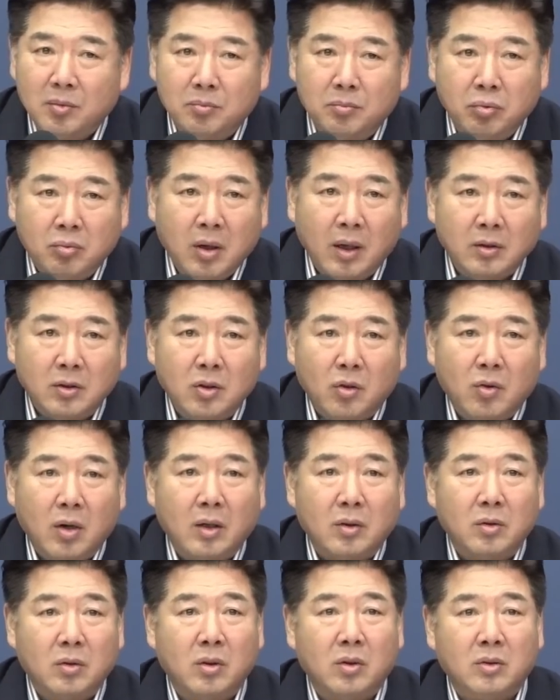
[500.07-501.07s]
북한
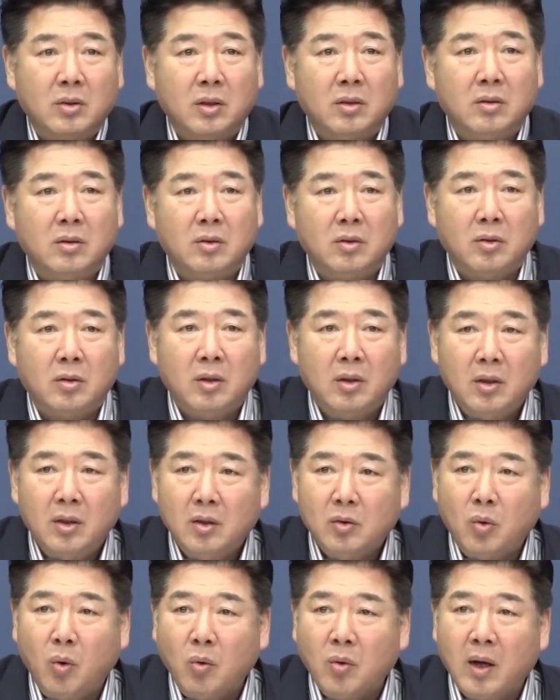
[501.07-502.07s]
적화도 어쨌든
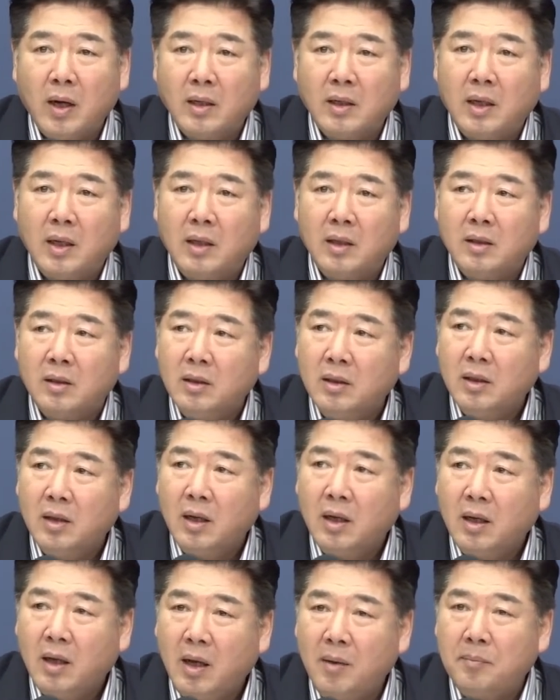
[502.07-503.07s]
동강란
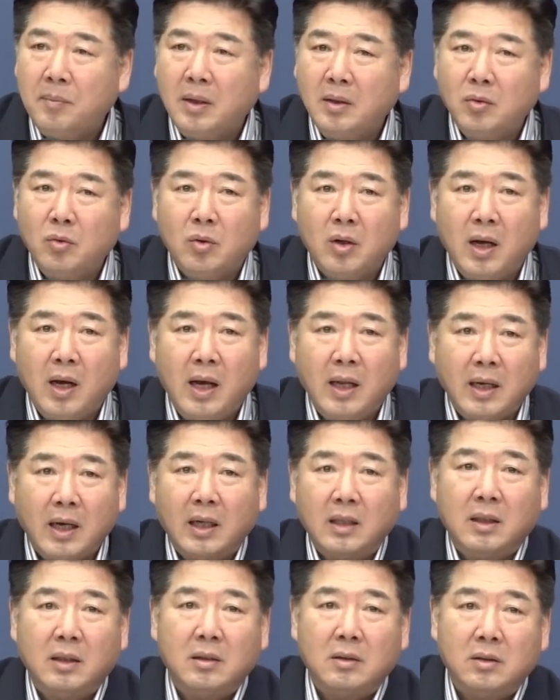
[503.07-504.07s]
한반도가
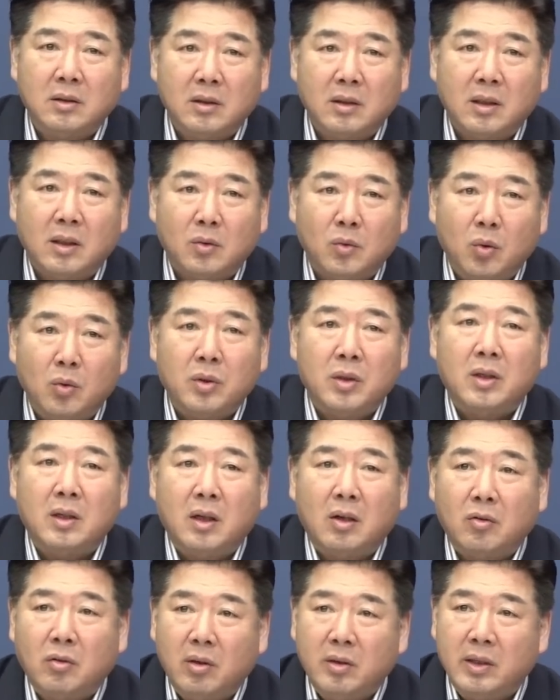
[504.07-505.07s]
하나가 되는 거니까
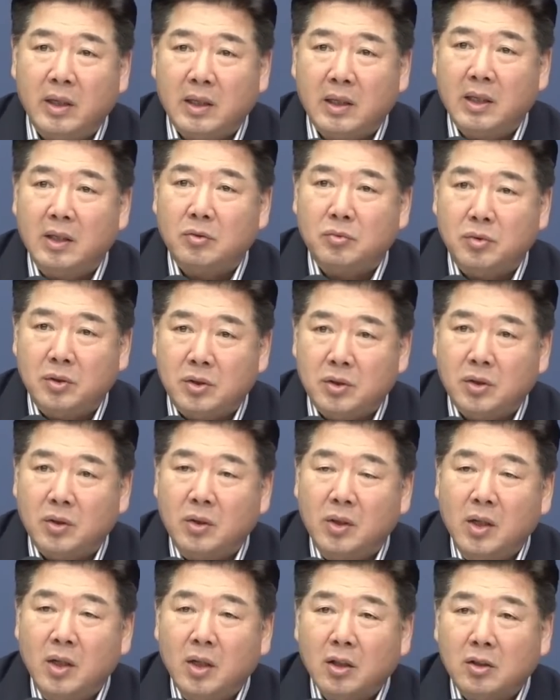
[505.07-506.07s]
통일이라고 얘기할 수 있죠.
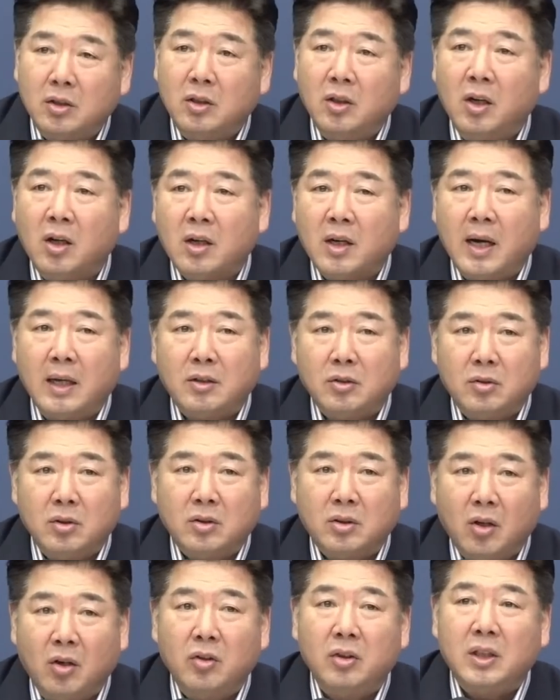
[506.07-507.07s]
그것까지도
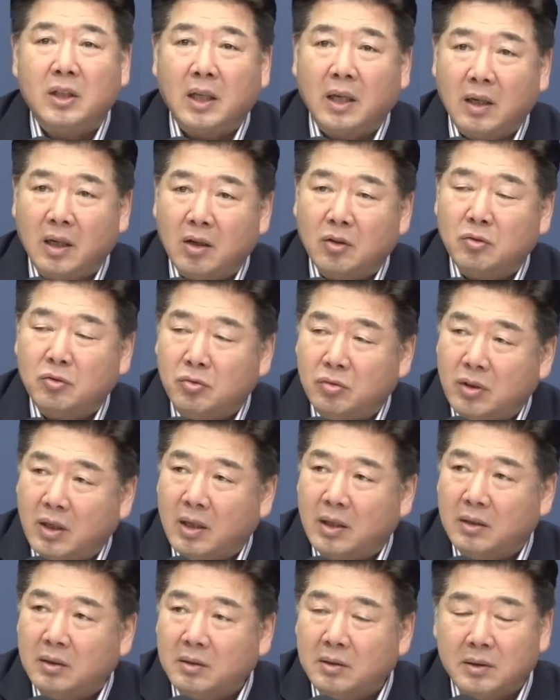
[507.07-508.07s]
선이다라고
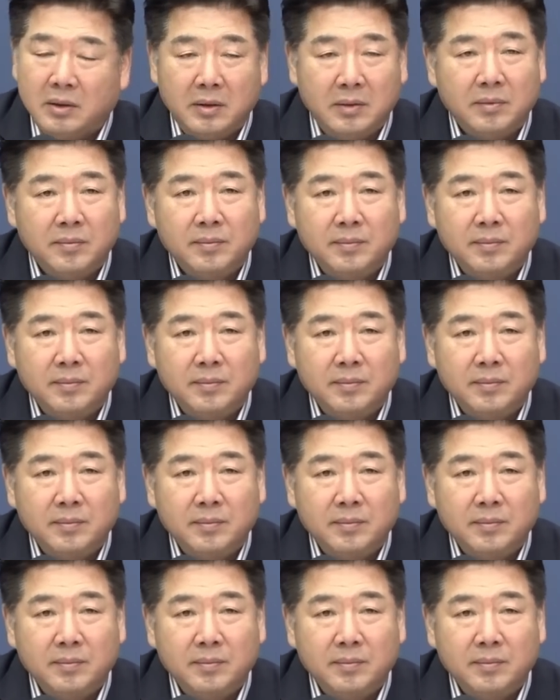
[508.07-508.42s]
주장하는 거예요.